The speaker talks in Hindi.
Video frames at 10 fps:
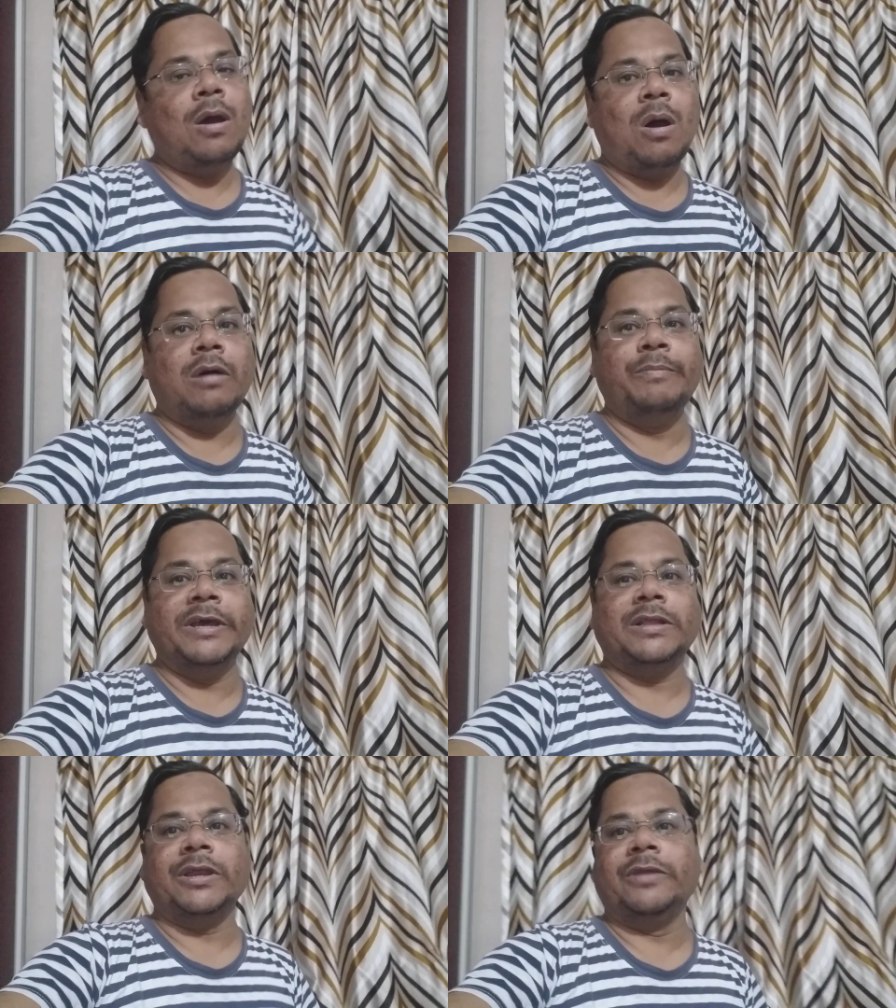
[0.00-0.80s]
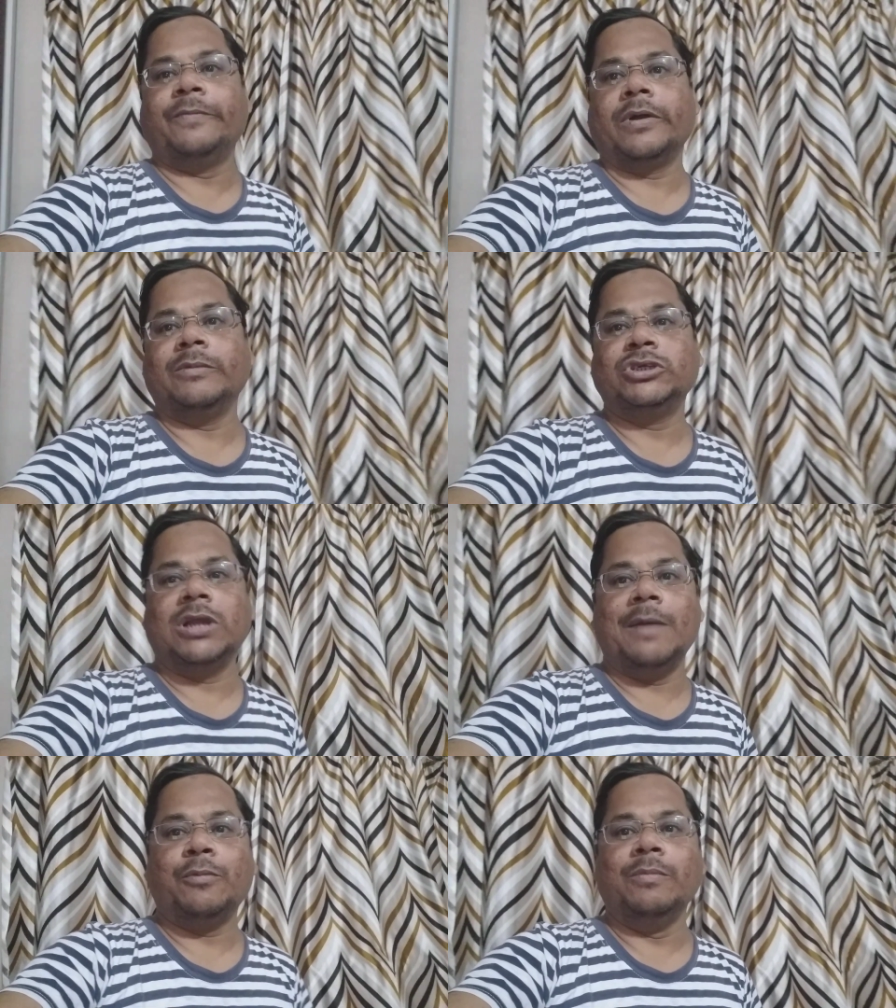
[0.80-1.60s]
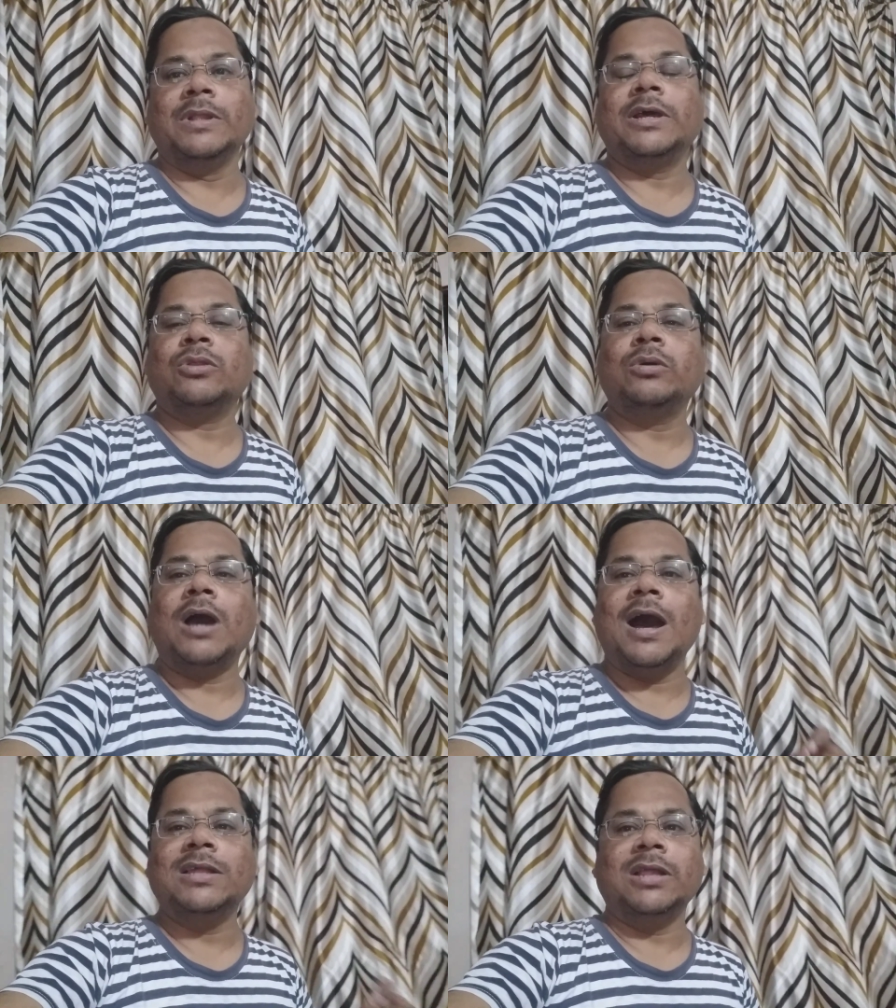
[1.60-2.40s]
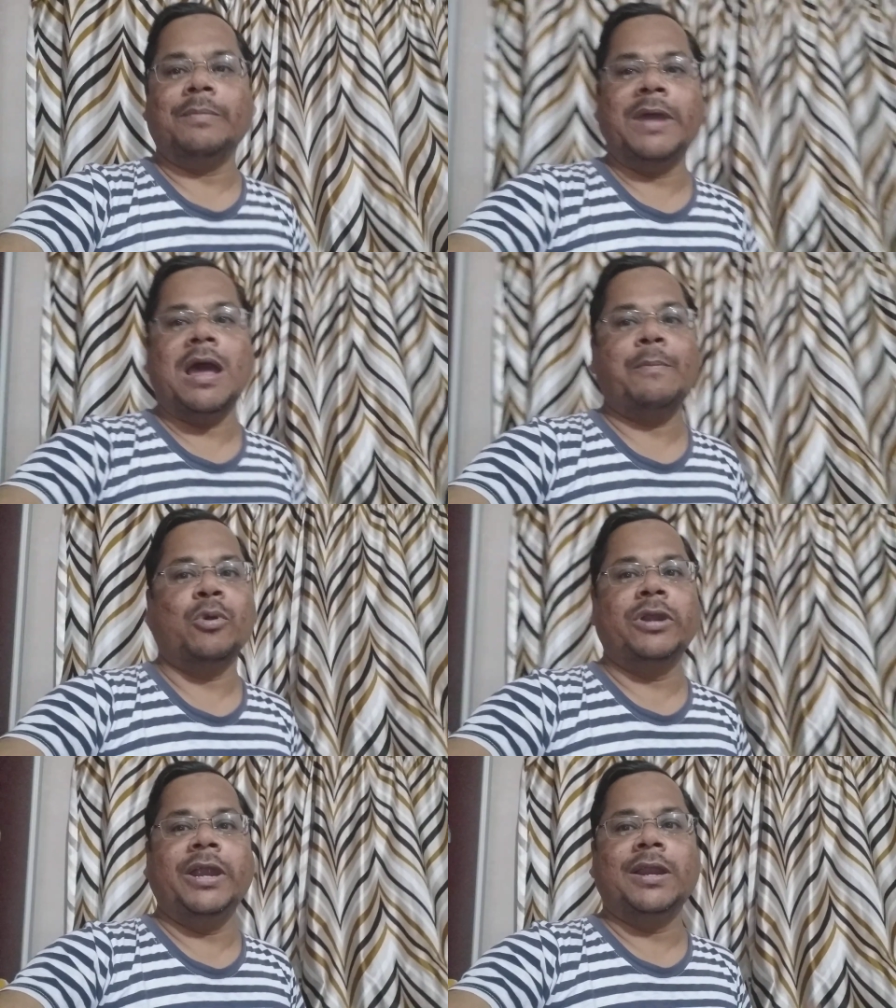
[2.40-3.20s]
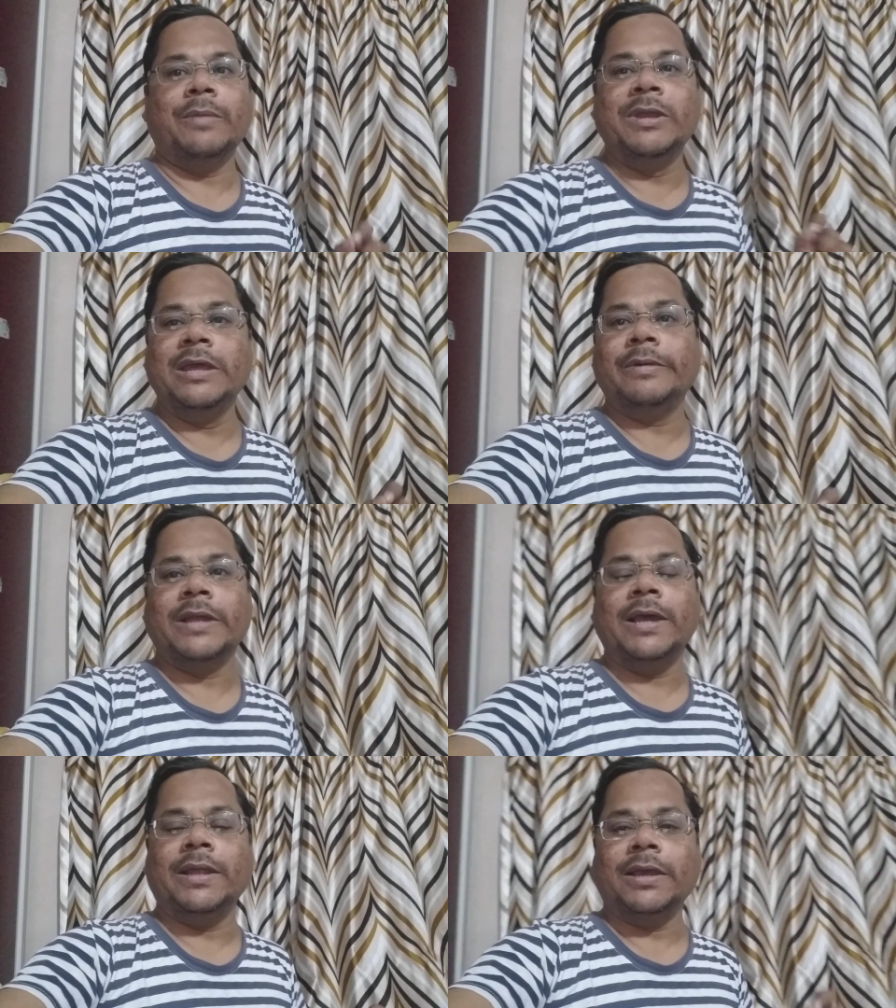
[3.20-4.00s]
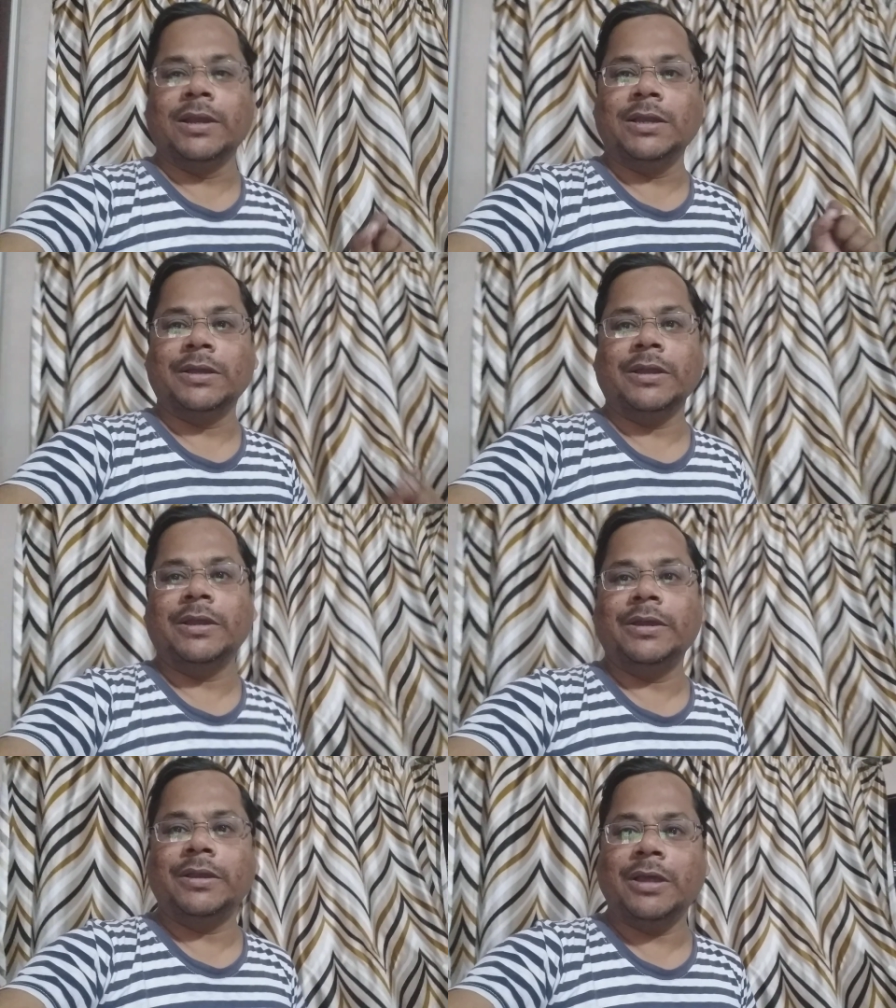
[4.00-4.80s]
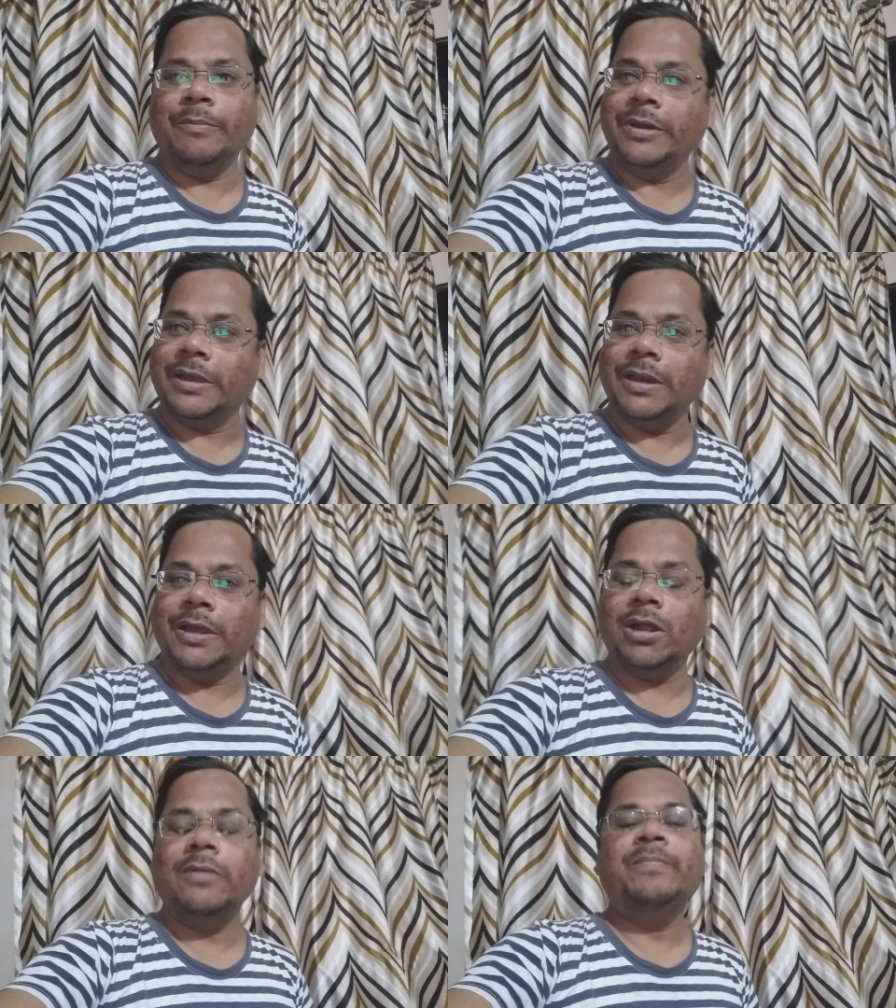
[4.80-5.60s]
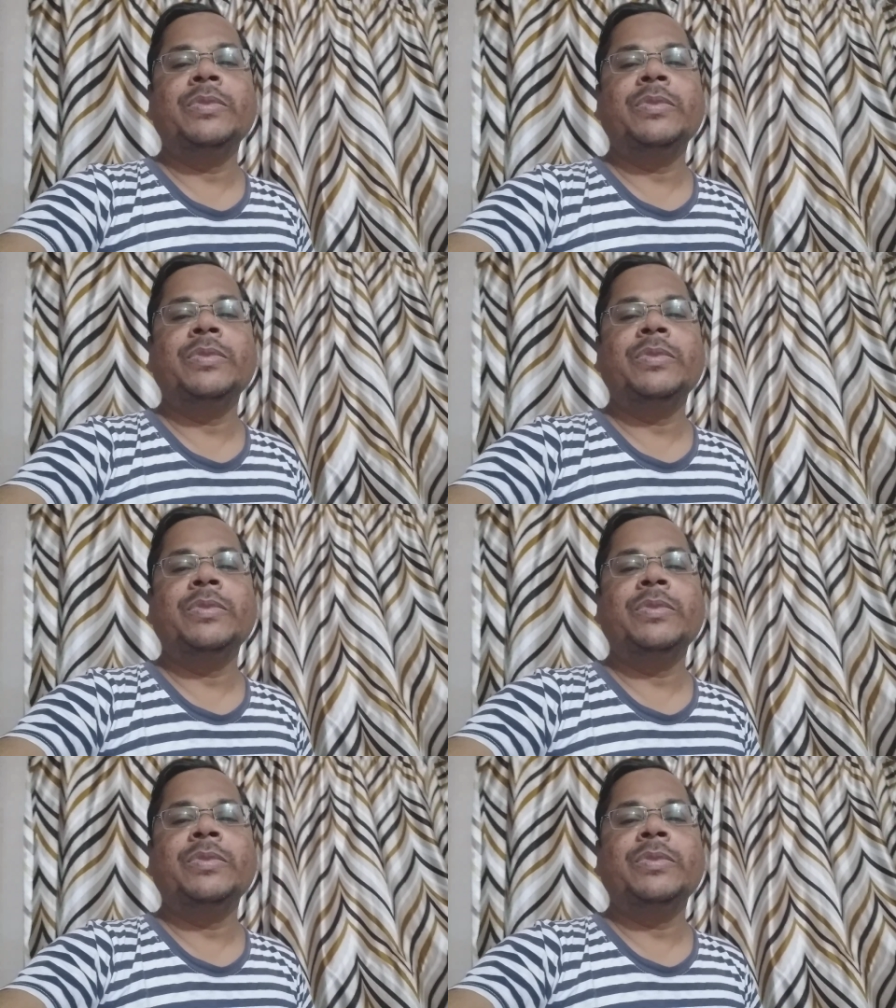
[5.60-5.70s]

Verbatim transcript: और बेहतर इन्फॉर्मेशन आपको मिलता है तो आज तक मैंने आपको डेट कभी नहीं बताया था कि रिजल्ट कब निकलेगा